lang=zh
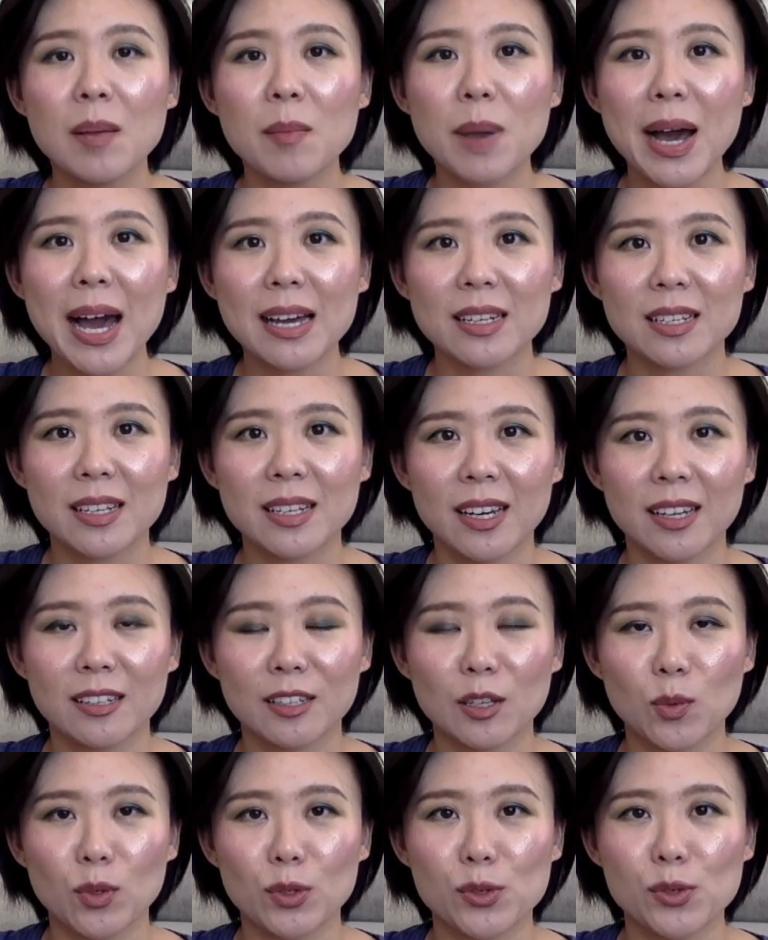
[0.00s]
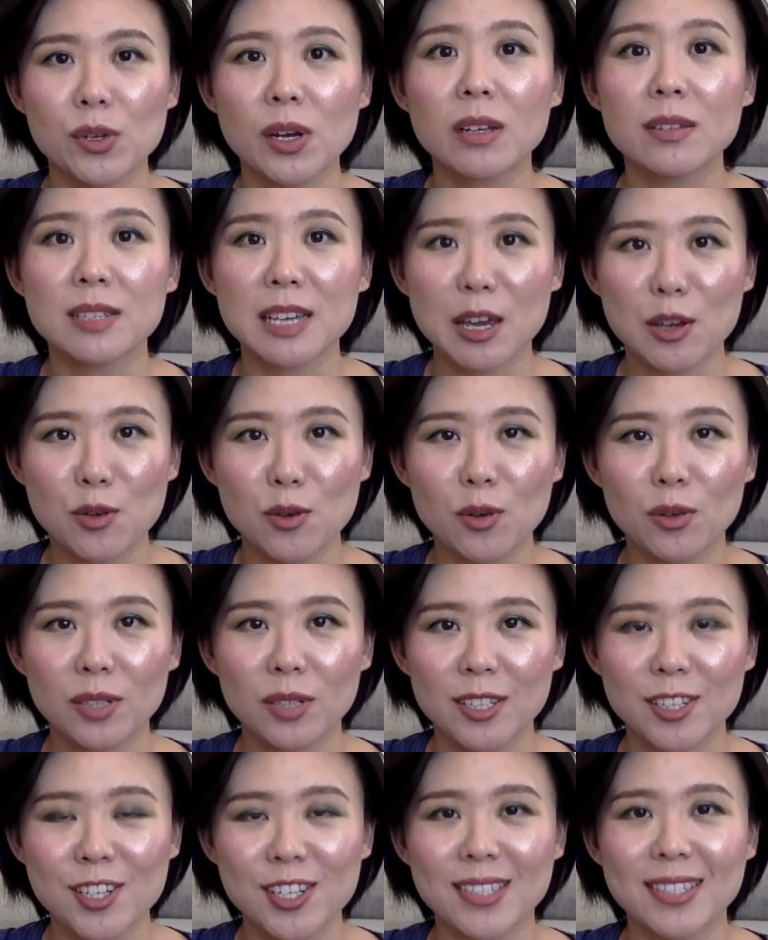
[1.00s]
Pat 那个呢，我需要再用
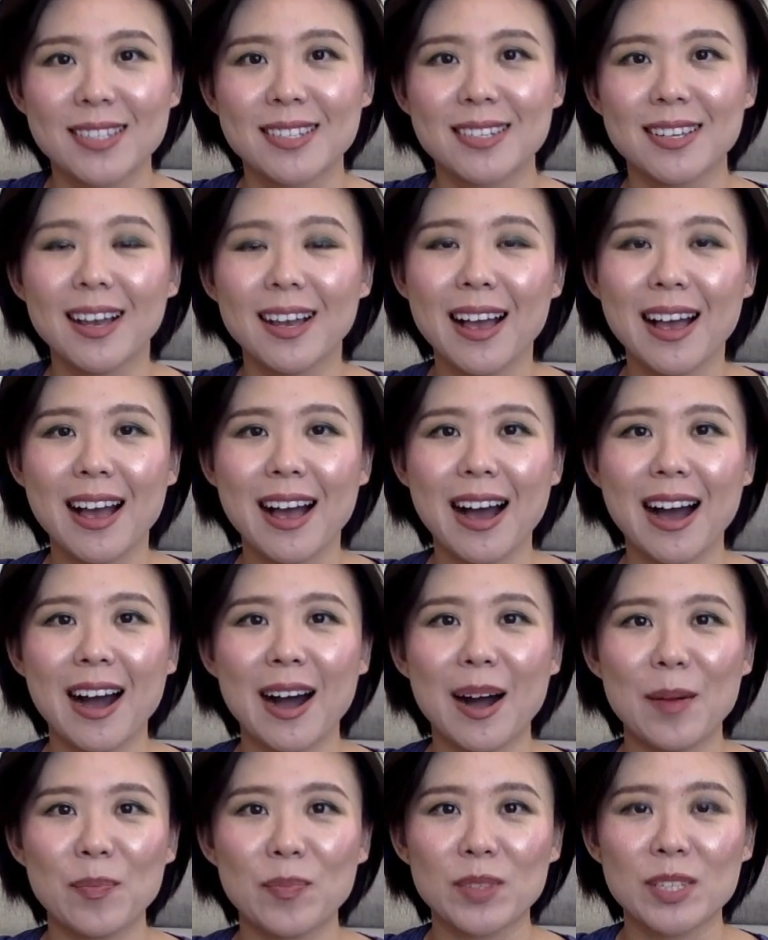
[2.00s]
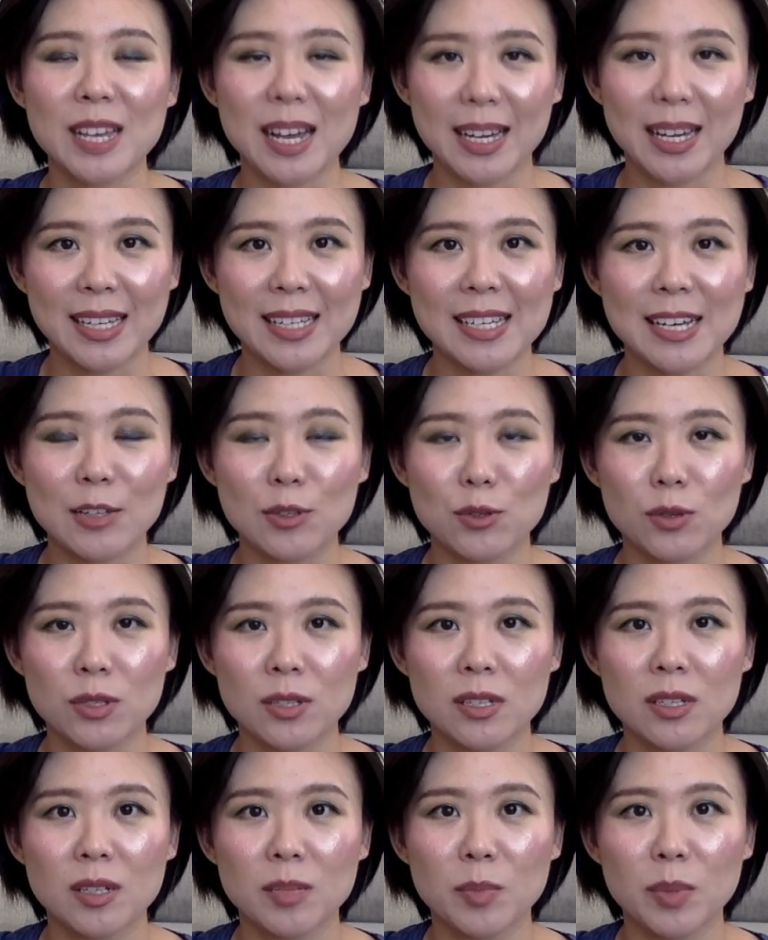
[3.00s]
一阵子啊，再给大家做
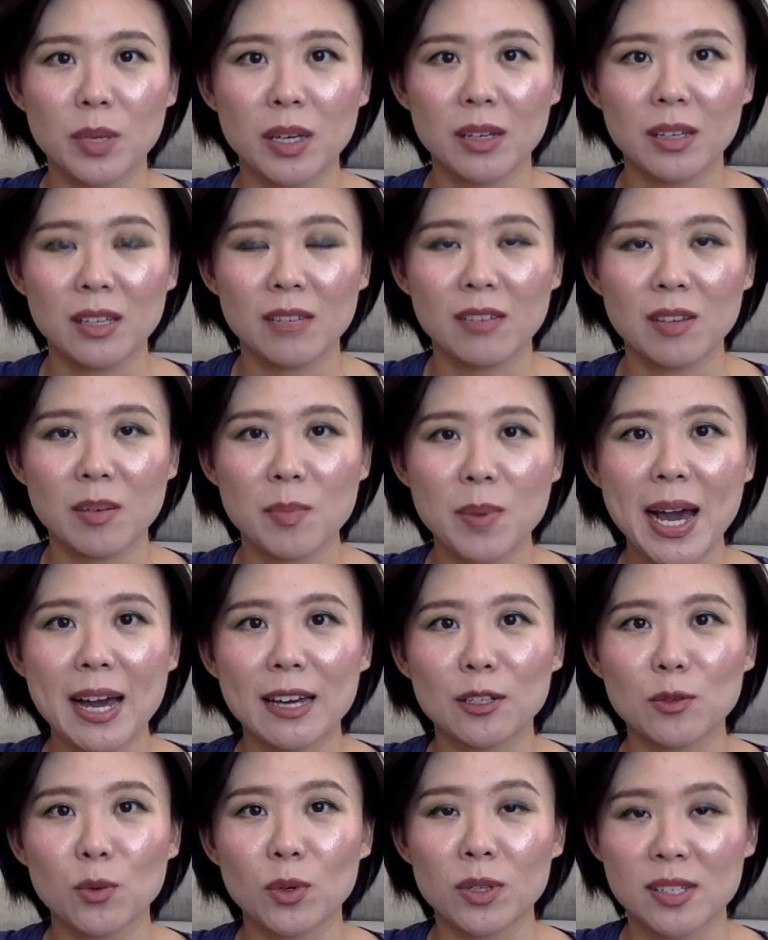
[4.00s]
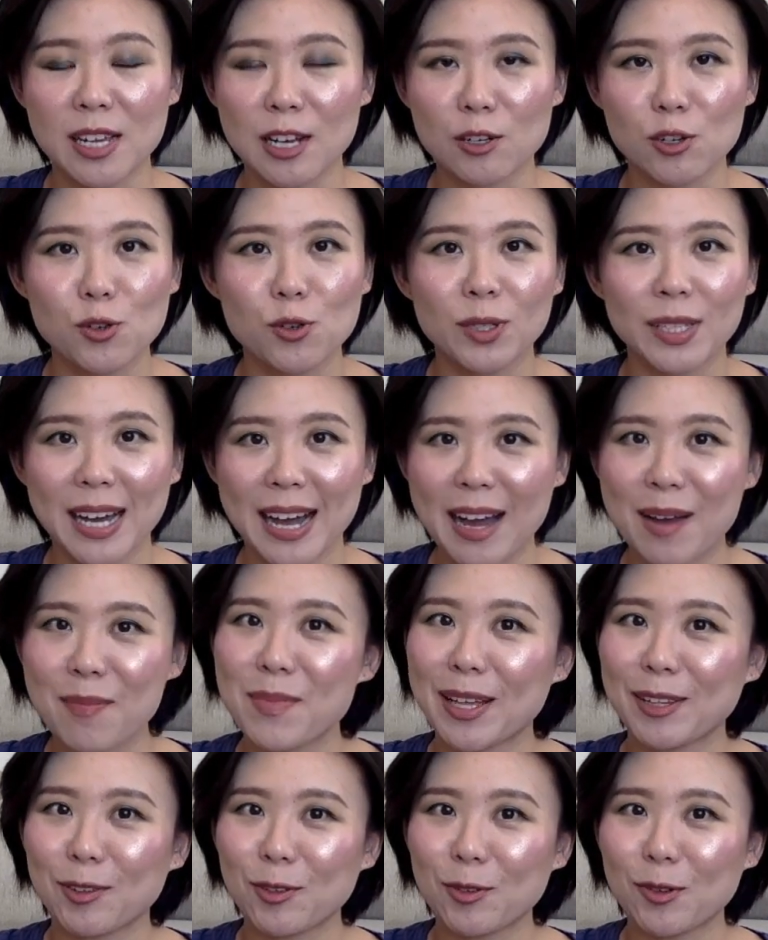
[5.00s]
测评，因为 Pat 我想说的还
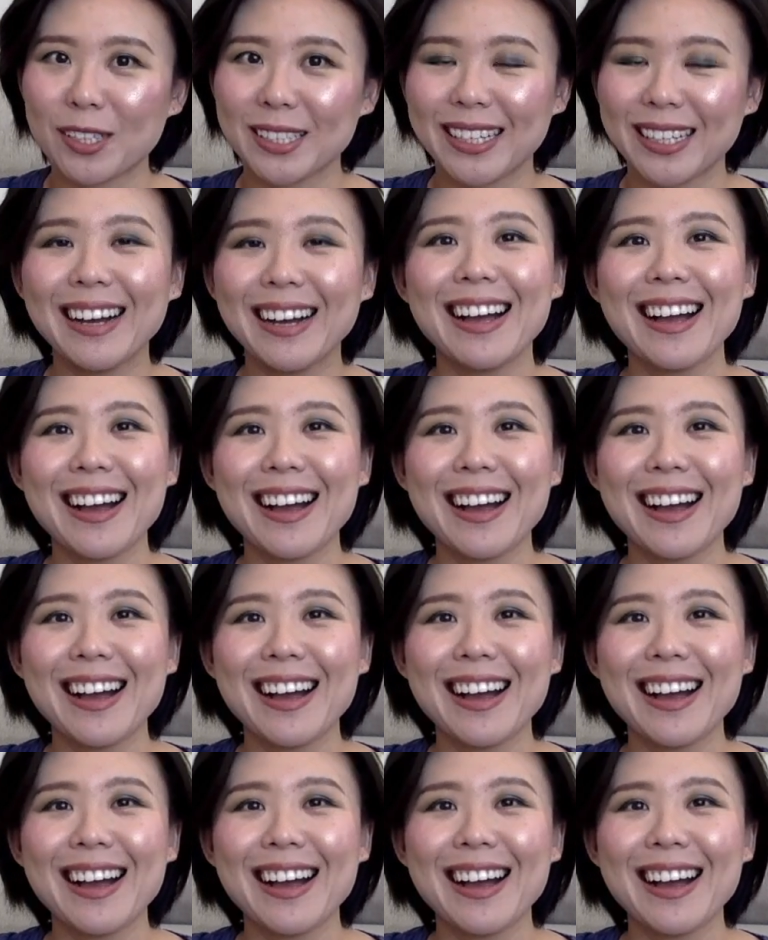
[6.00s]
蛮多的。